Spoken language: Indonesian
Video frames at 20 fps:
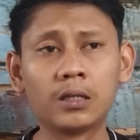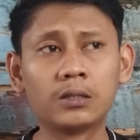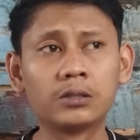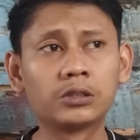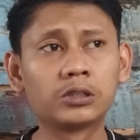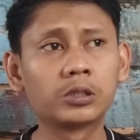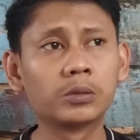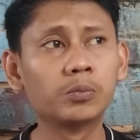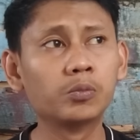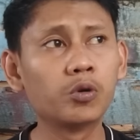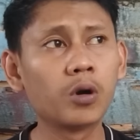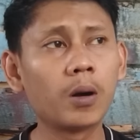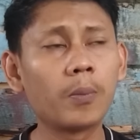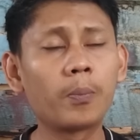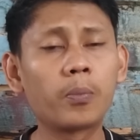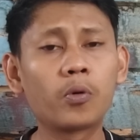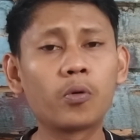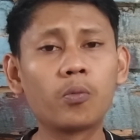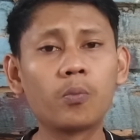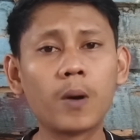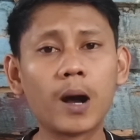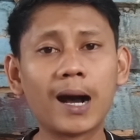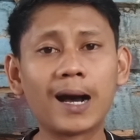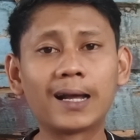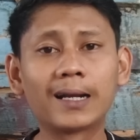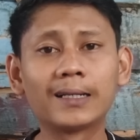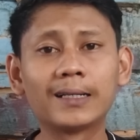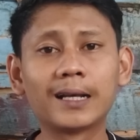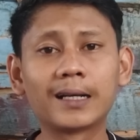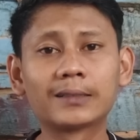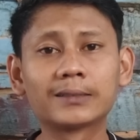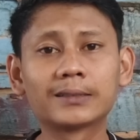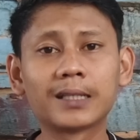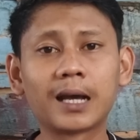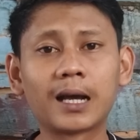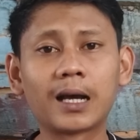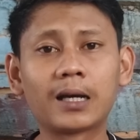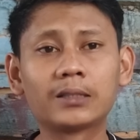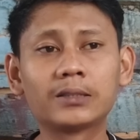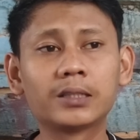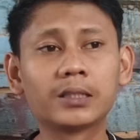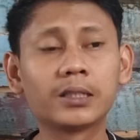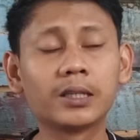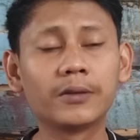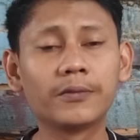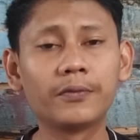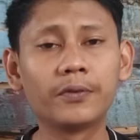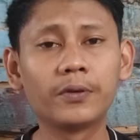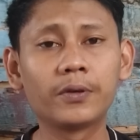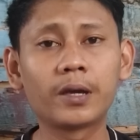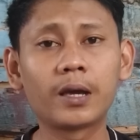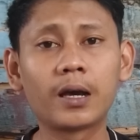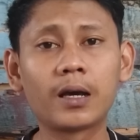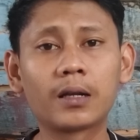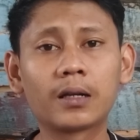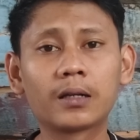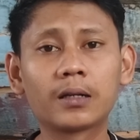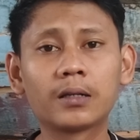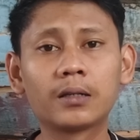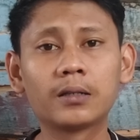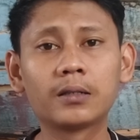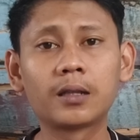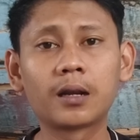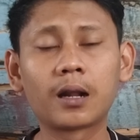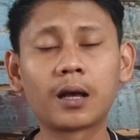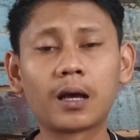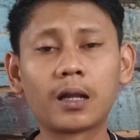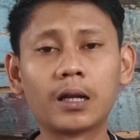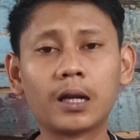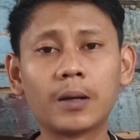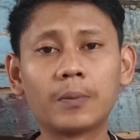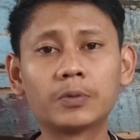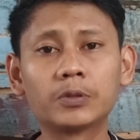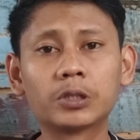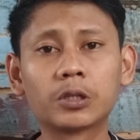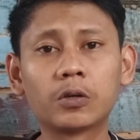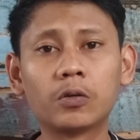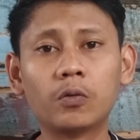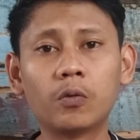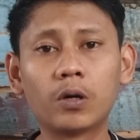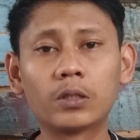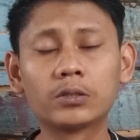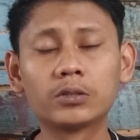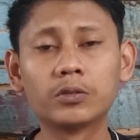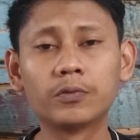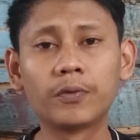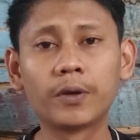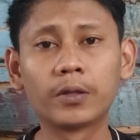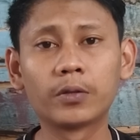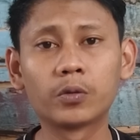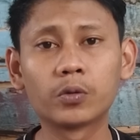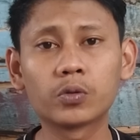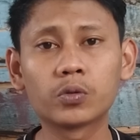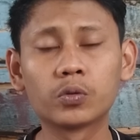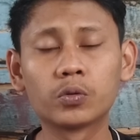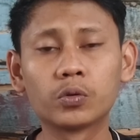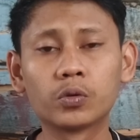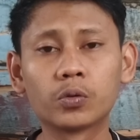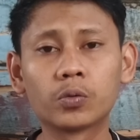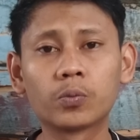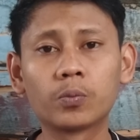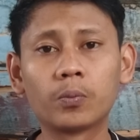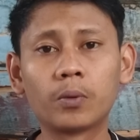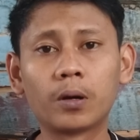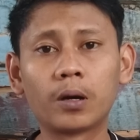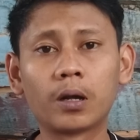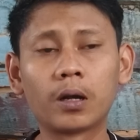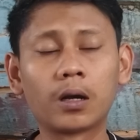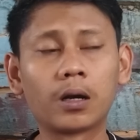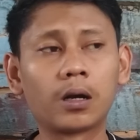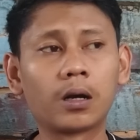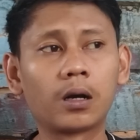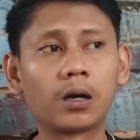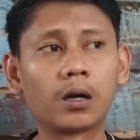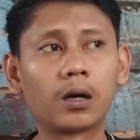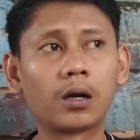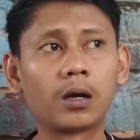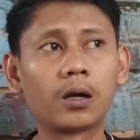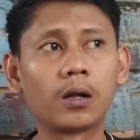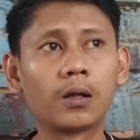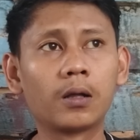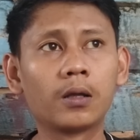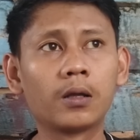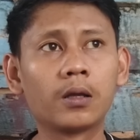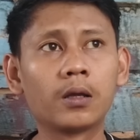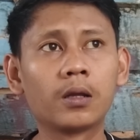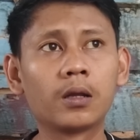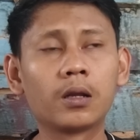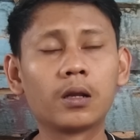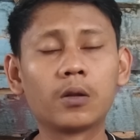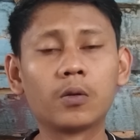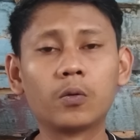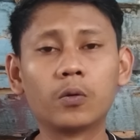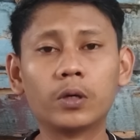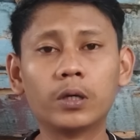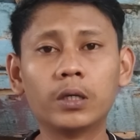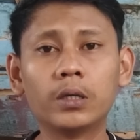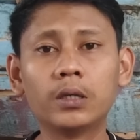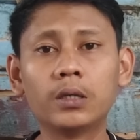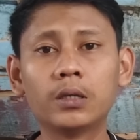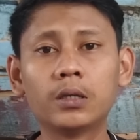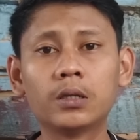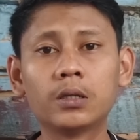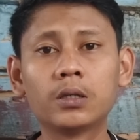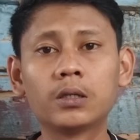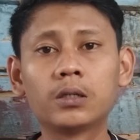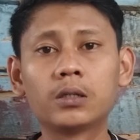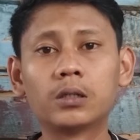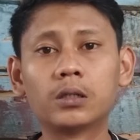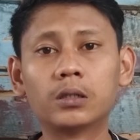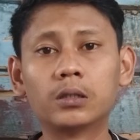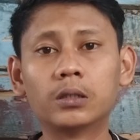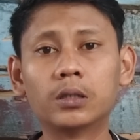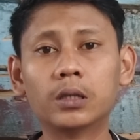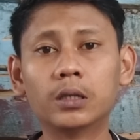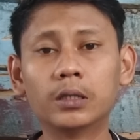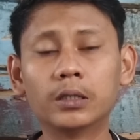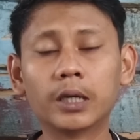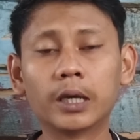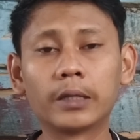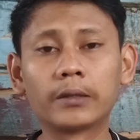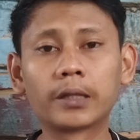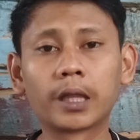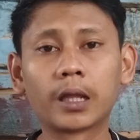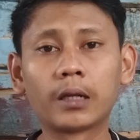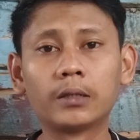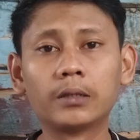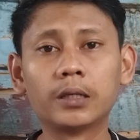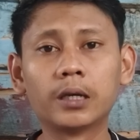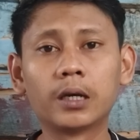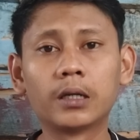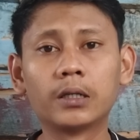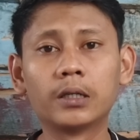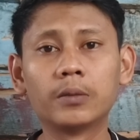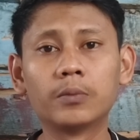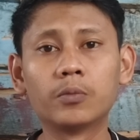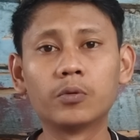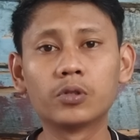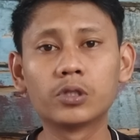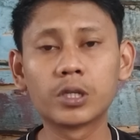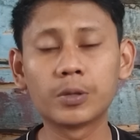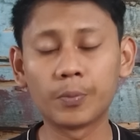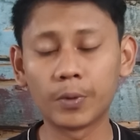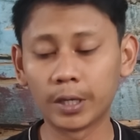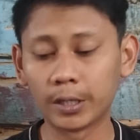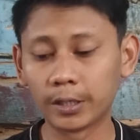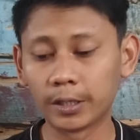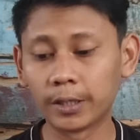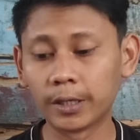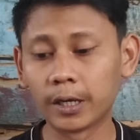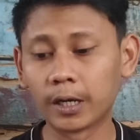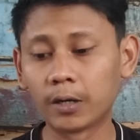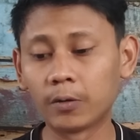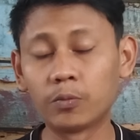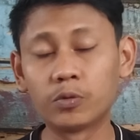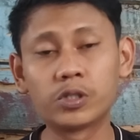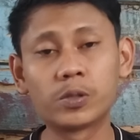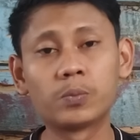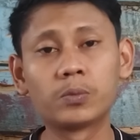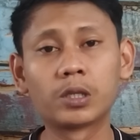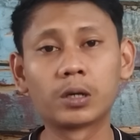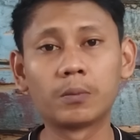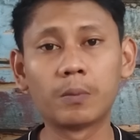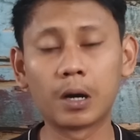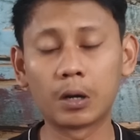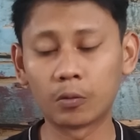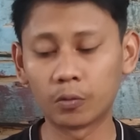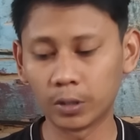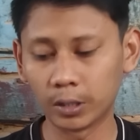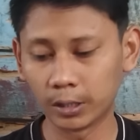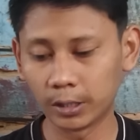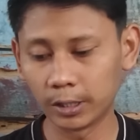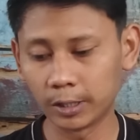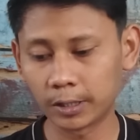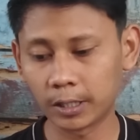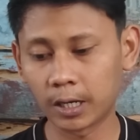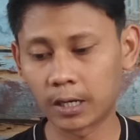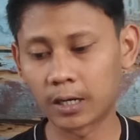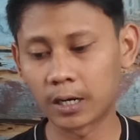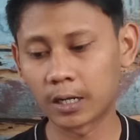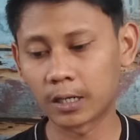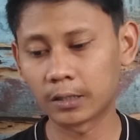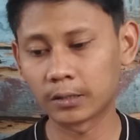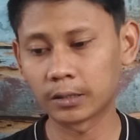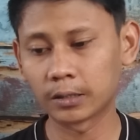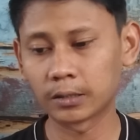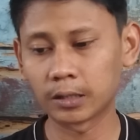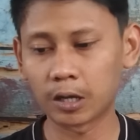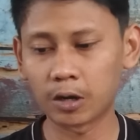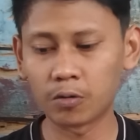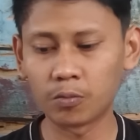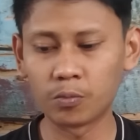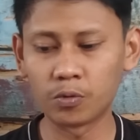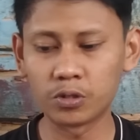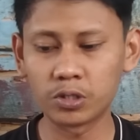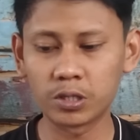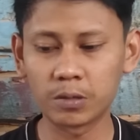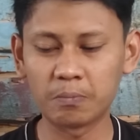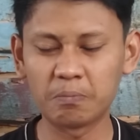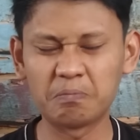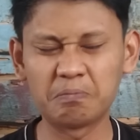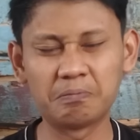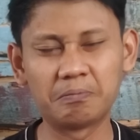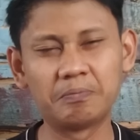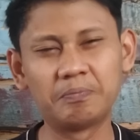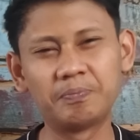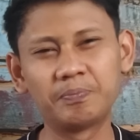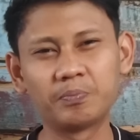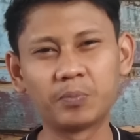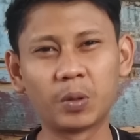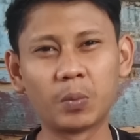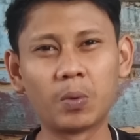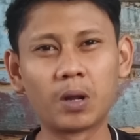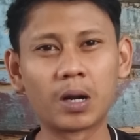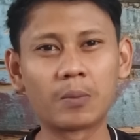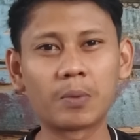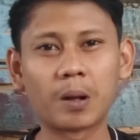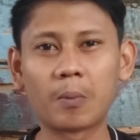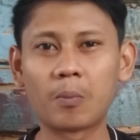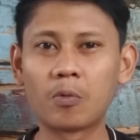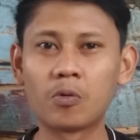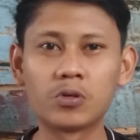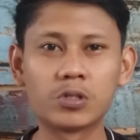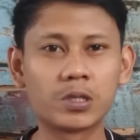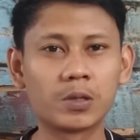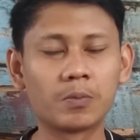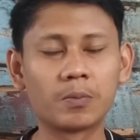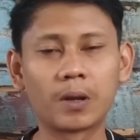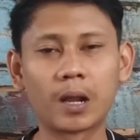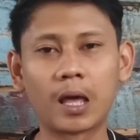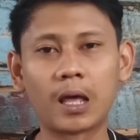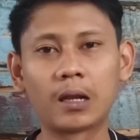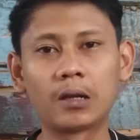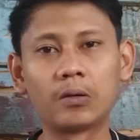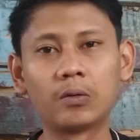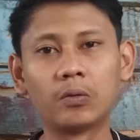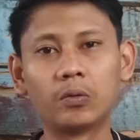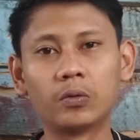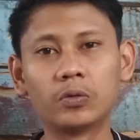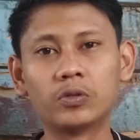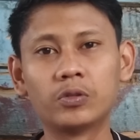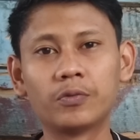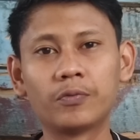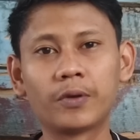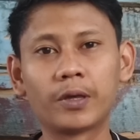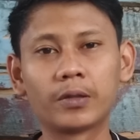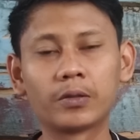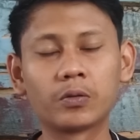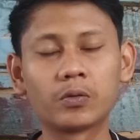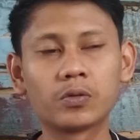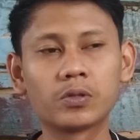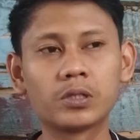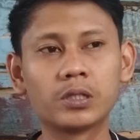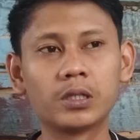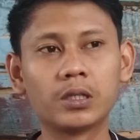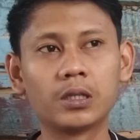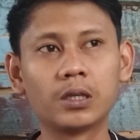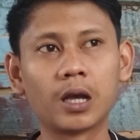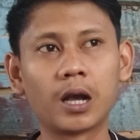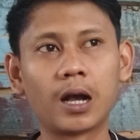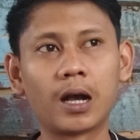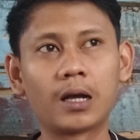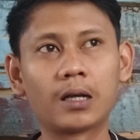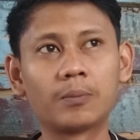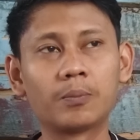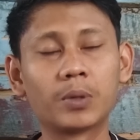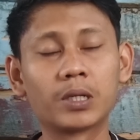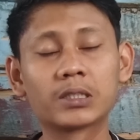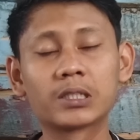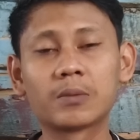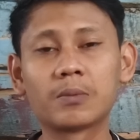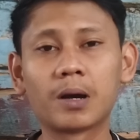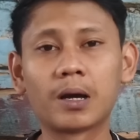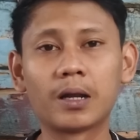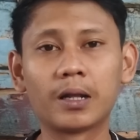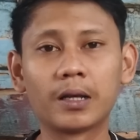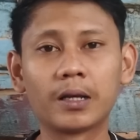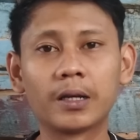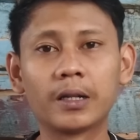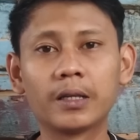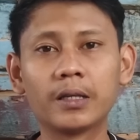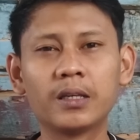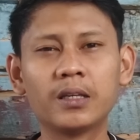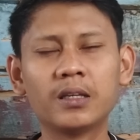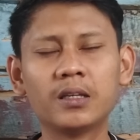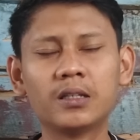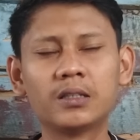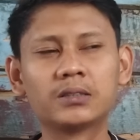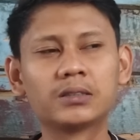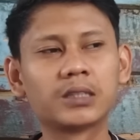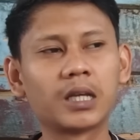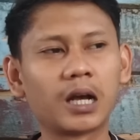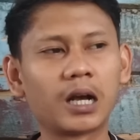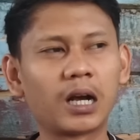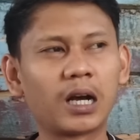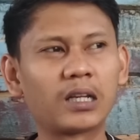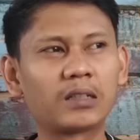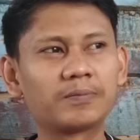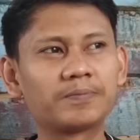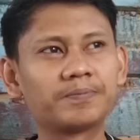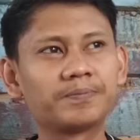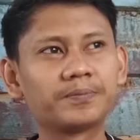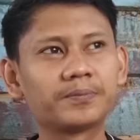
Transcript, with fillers: sebuah perubahan yang sangat signifikan terhadap sekuat Juventus untuk menui di Liga Italia di musim ini ya musim terbaru ini karena kita tahu musim beberapa musim lalu Juventus di bersama Allegri sangat